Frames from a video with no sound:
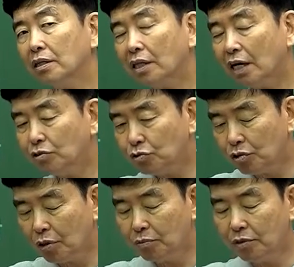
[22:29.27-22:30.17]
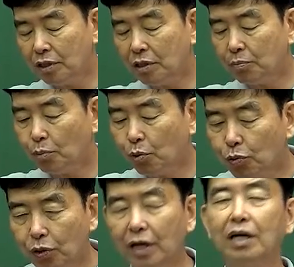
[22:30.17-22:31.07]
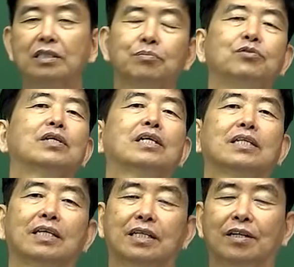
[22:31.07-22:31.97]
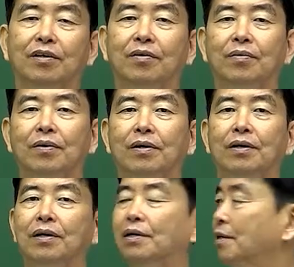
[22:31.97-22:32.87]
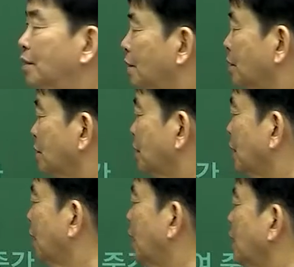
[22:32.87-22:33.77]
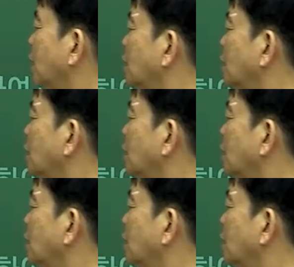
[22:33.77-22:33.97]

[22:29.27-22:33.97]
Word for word: 탄수화물인 포도당까지 분해가 돼야 돼요. 여기가